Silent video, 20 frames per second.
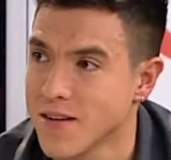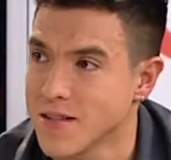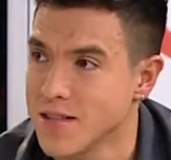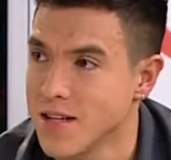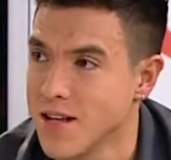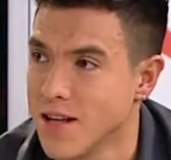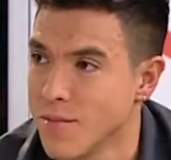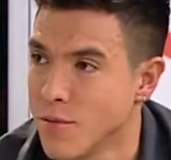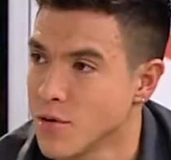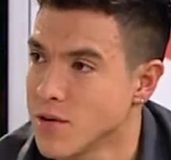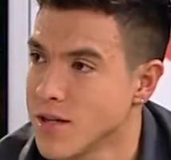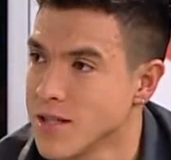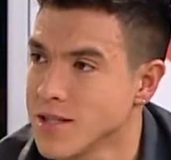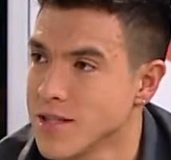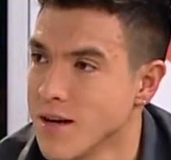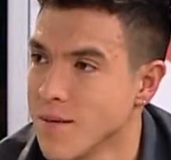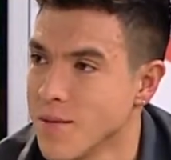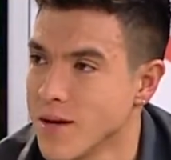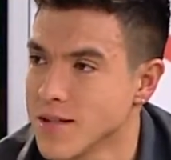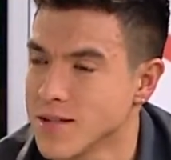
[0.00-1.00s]
facilidad y
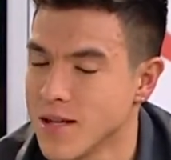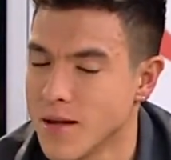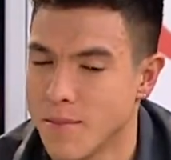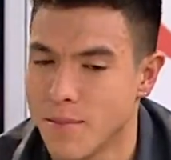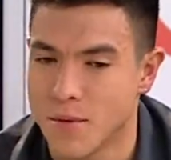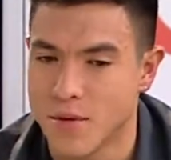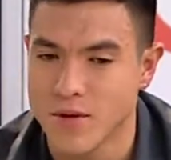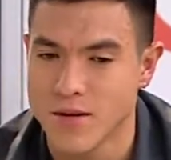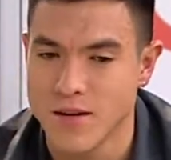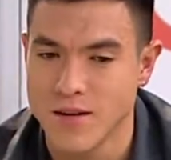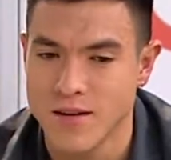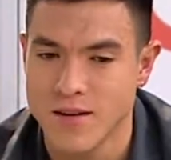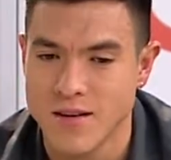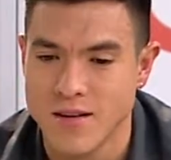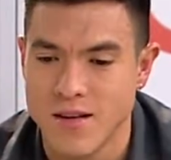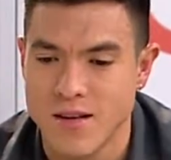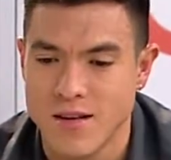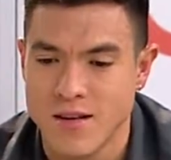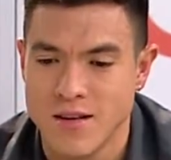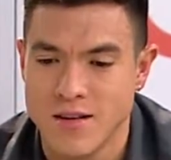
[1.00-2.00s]
motricidad para este deporte.
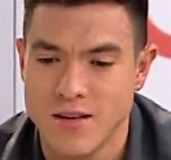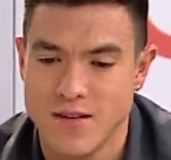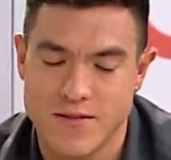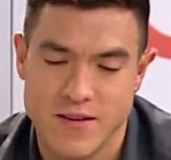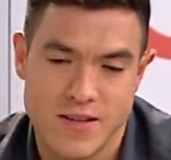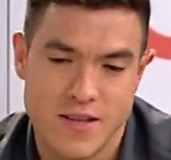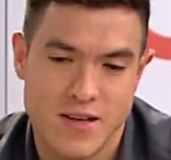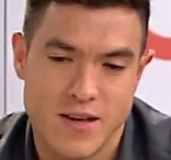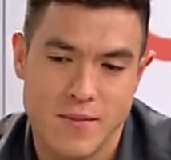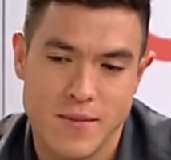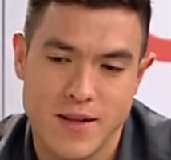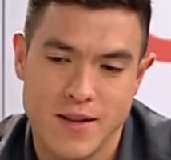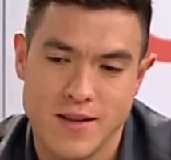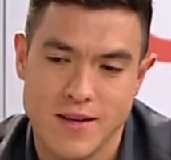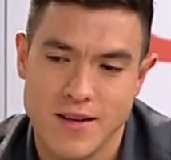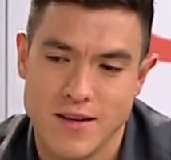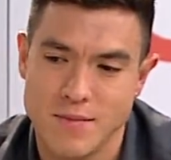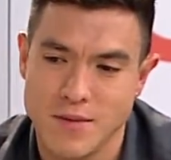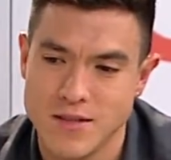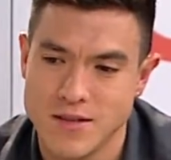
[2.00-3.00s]
Y
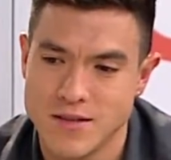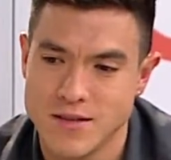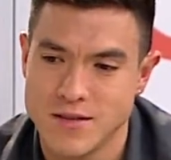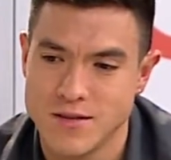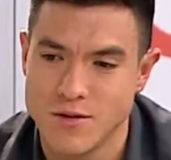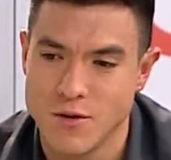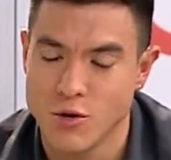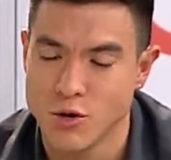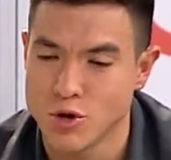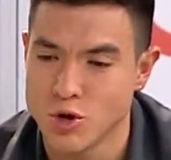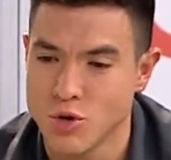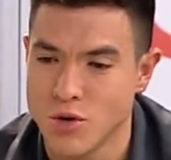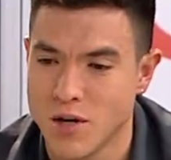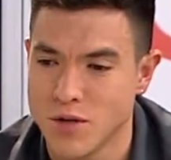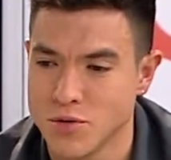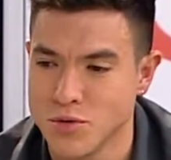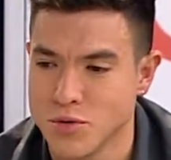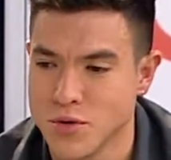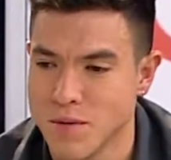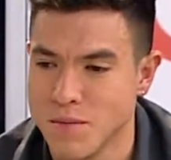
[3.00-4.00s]
efectivamente a mis ocho
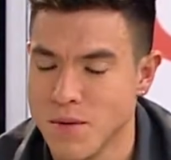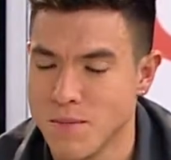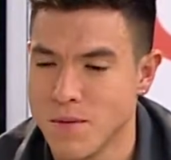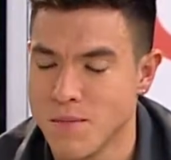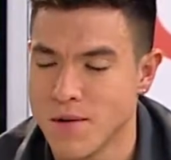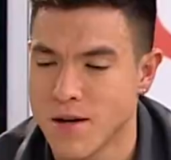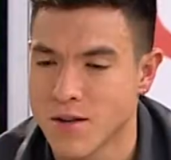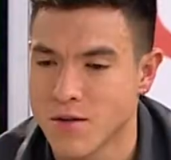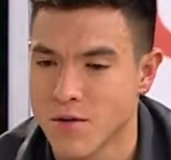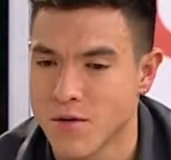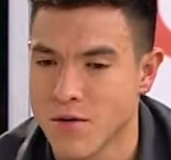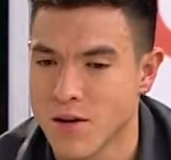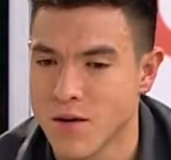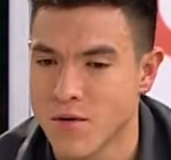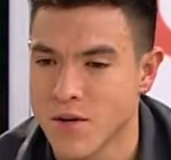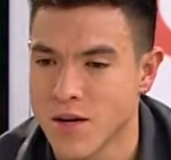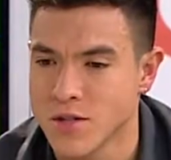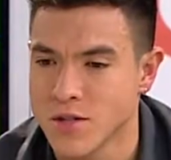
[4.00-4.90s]
años jugué mi primer torneo